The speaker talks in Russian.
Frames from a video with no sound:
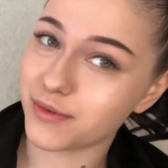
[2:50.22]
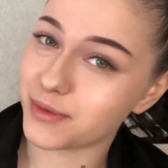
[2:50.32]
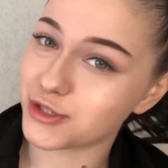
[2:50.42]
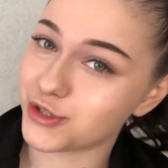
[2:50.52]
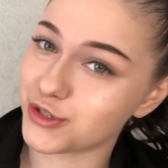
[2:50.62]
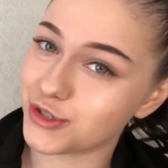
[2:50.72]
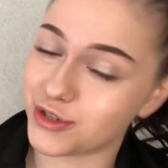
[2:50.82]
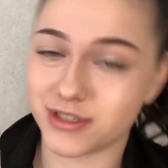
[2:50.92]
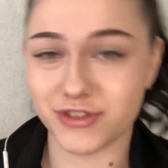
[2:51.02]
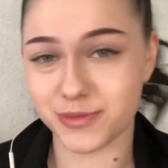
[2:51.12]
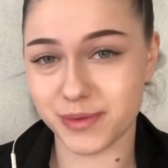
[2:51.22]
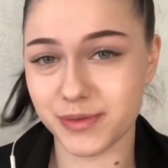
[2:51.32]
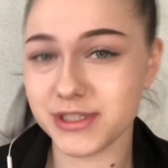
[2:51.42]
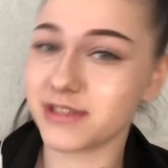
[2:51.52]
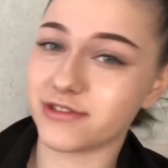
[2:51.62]
вам большое еще раз за ваши
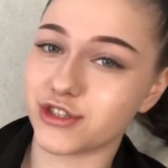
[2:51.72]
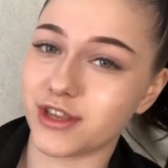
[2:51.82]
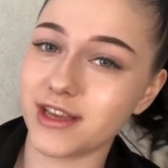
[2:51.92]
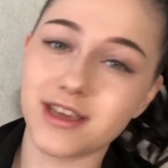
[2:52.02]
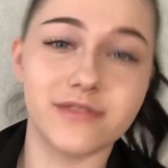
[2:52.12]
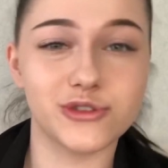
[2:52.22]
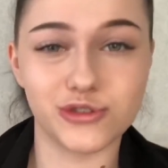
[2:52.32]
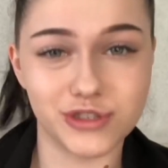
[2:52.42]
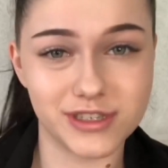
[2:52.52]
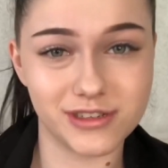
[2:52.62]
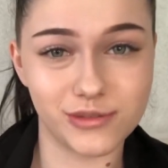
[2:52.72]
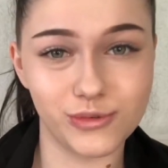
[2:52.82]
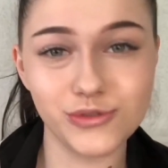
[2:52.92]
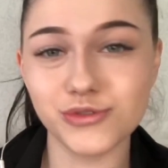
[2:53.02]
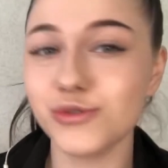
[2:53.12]
подписки, за ваши лайки. Я вас очень сильно
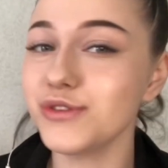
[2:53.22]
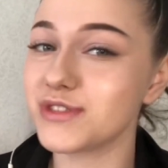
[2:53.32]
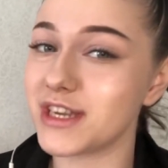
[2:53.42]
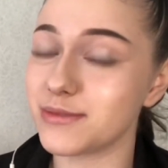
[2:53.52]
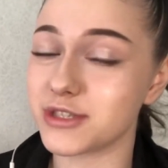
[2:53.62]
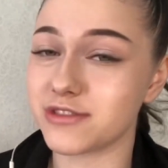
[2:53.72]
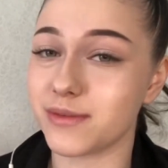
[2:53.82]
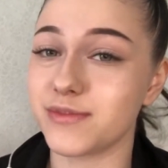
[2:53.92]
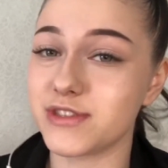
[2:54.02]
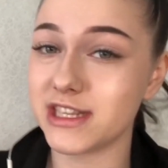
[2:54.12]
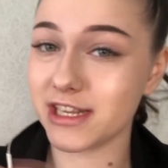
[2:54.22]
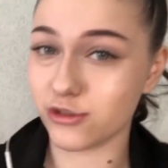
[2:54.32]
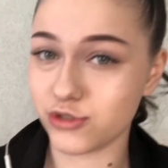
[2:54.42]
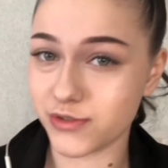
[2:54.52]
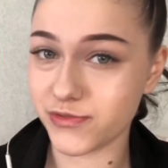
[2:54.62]
люблю. Ну и встретимся с вами в
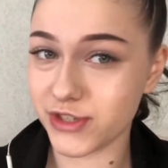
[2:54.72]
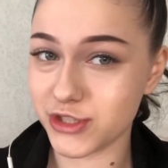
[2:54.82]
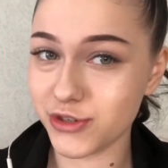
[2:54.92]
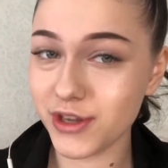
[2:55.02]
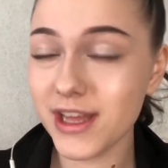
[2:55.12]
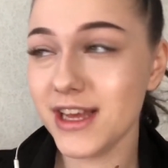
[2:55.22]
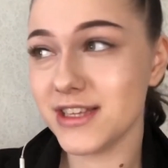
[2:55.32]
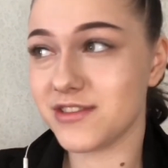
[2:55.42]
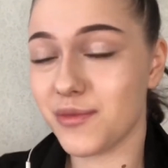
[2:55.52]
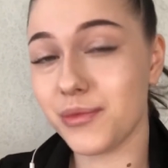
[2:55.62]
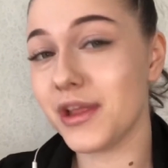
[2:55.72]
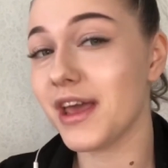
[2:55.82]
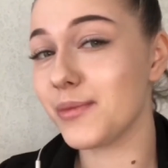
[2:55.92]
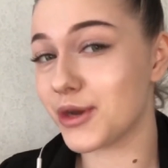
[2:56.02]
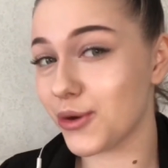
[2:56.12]
следующем видео. С вами была
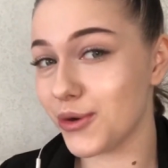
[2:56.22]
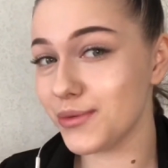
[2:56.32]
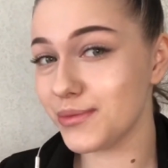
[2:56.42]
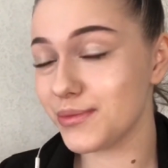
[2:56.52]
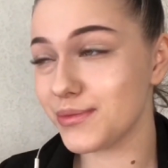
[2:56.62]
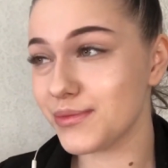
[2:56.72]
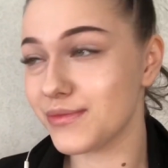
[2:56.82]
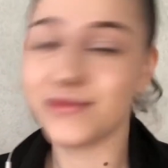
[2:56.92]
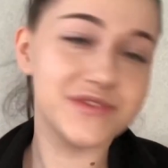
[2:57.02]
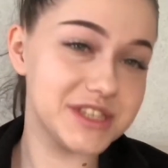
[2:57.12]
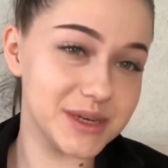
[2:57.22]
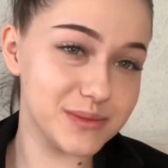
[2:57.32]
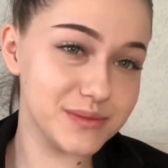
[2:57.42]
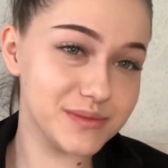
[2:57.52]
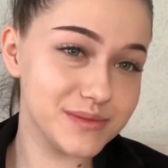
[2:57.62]
я, Марго.
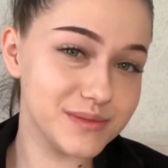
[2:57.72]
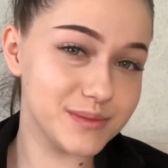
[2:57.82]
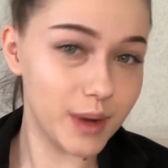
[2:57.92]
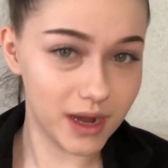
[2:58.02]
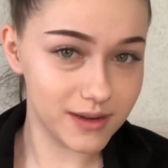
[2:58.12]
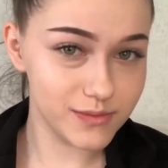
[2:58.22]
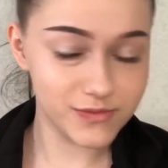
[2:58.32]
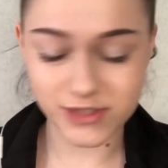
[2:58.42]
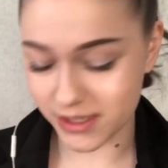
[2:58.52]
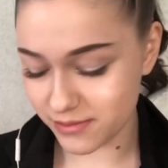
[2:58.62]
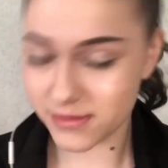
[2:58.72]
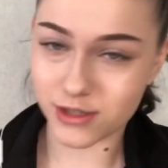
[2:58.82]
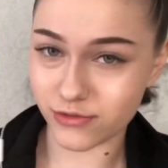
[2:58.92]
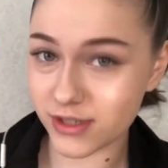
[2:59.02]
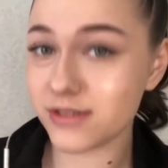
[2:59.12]
Всем пока. Всем до
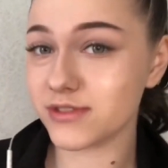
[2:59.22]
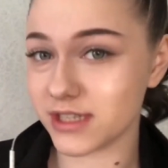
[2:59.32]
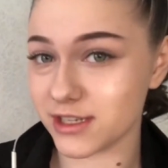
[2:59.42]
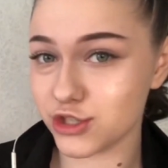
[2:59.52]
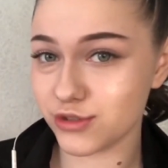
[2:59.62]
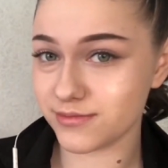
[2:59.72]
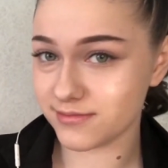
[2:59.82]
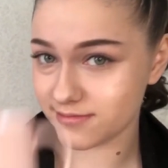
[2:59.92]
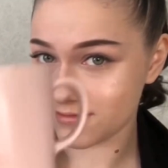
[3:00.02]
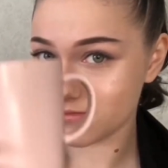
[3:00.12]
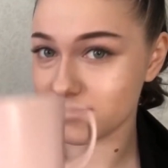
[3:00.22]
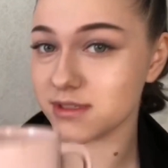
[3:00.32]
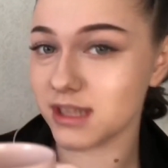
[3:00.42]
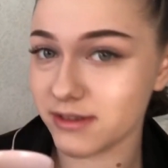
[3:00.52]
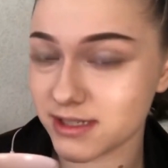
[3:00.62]
новых встреч.
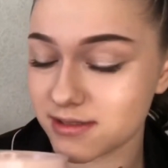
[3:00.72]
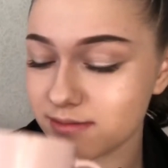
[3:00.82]
За вас.